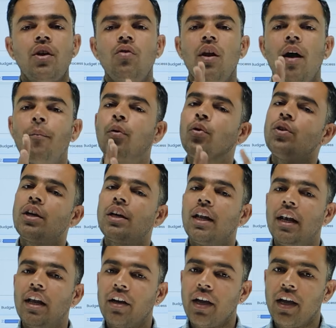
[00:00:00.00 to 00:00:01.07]
शेड्यूल आपको
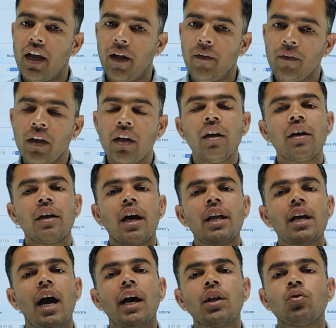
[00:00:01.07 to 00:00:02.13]
दिखने लगेंगे
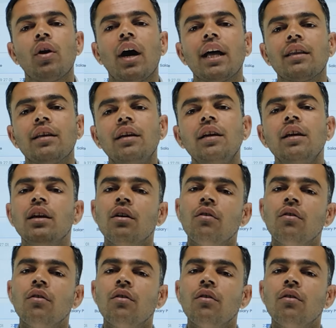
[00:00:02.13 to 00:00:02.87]
यानी हाथों हाथ ही